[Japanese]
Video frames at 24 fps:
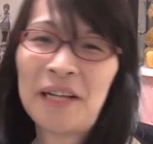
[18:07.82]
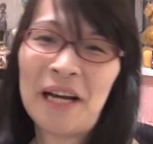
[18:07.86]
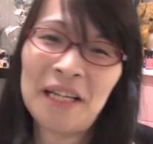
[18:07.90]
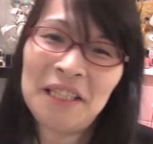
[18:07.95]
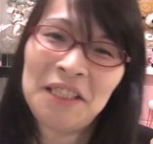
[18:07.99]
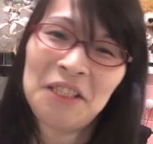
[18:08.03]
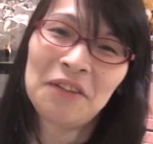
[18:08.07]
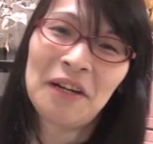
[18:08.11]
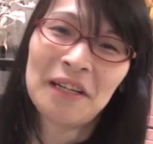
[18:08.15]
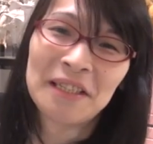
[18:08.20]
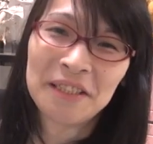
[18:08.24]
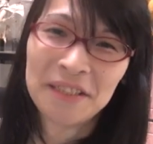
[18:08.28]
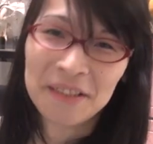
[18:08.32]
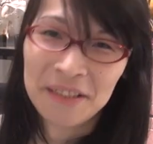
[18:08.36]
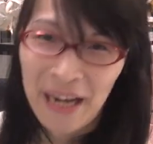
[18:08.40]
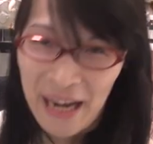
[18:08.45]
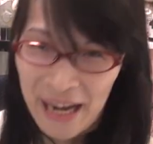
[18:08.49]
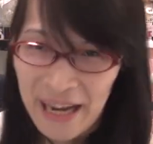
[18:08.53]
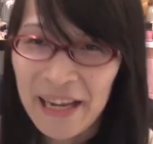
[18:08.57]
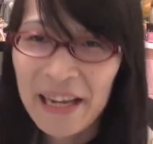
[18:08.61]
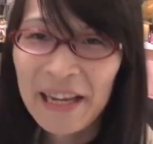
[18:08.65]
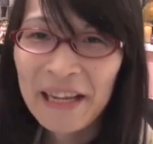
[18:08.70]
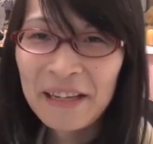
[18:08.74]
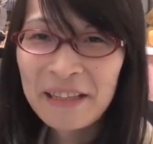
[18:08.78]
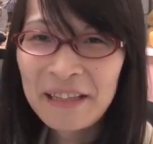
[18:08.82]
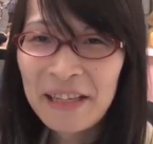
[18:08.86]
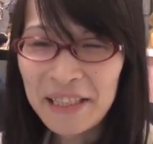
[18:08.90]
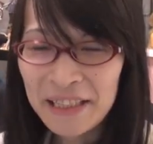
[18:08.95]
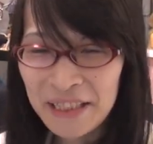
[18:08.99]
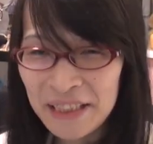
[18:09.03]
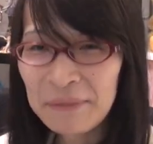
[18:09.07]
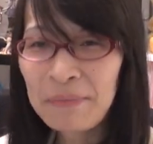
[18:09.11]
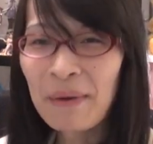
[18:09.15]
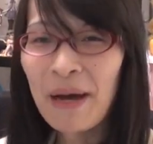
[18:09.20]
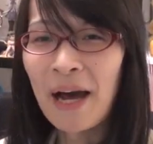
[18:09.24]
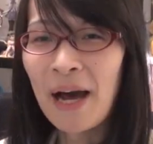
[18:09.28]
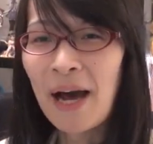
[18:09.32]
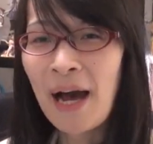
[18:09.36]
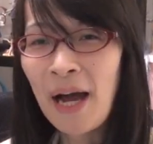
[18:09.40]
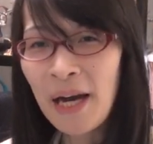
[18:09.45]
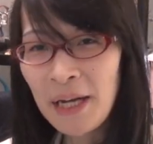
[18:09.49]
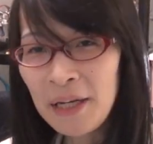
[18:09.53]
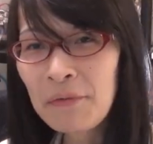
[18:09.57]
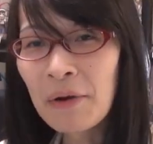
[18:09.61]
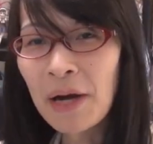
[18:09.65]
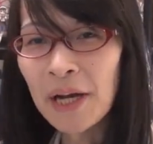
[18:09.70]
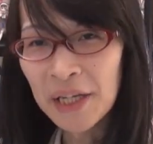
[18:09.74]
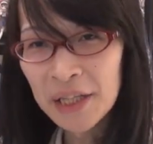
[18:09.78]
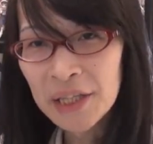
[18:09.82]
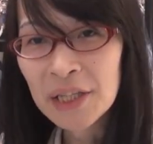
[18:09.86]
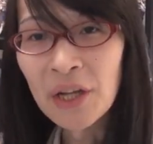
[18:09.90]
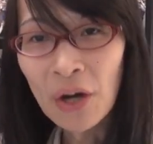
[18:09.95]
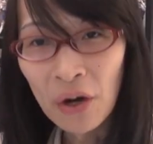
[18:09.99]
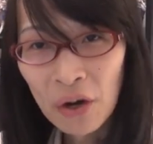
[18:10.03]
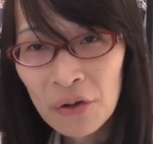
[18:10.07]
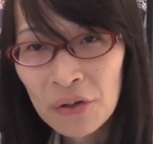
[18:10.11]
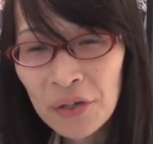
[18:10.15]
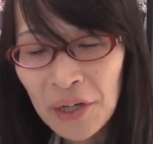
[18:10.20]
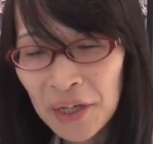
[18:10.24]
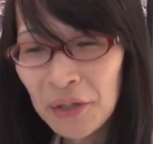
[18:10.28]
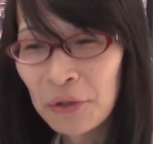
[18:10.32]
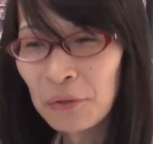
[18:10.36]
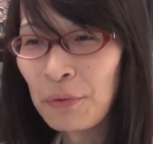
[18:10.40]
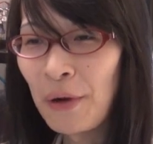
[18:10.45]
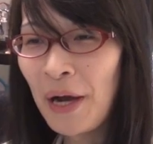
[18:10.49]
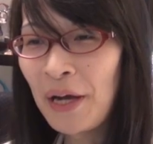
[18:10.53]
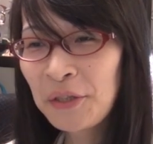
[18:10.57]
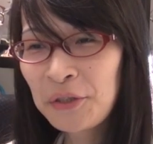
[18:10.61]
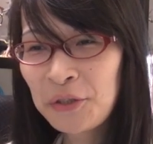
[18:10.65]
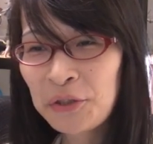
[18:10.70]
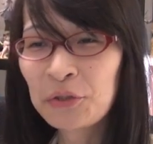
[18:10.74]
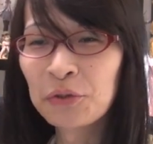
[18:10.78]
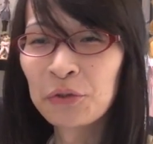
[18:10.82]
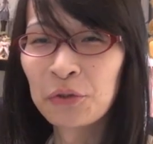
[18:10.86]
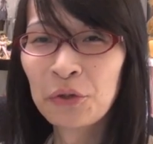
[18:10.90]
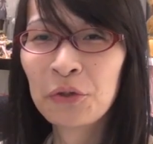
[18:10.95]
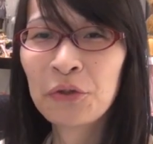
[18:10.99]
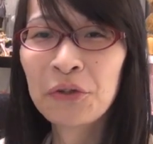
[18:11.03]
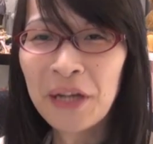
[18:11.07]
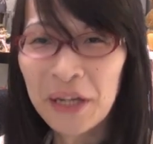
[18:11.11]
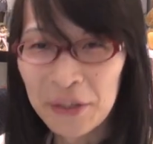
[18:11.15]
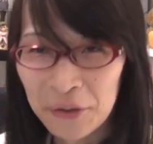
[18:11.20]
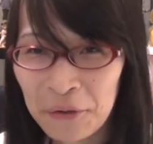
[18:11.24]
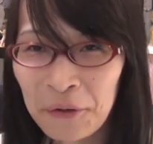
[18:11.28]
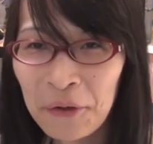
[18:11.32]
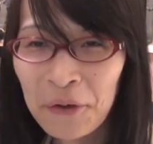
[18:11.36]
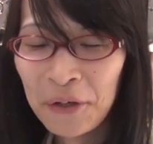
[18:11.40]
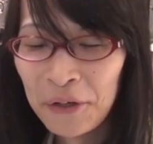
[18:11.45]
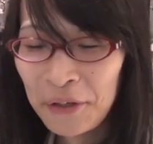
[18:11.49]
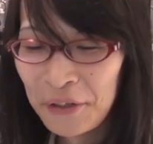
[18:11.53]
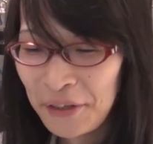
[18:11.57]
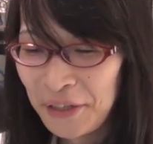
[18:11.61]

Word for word: ンなしは辛い立場ありはいいんだよだけどファンクション取るなと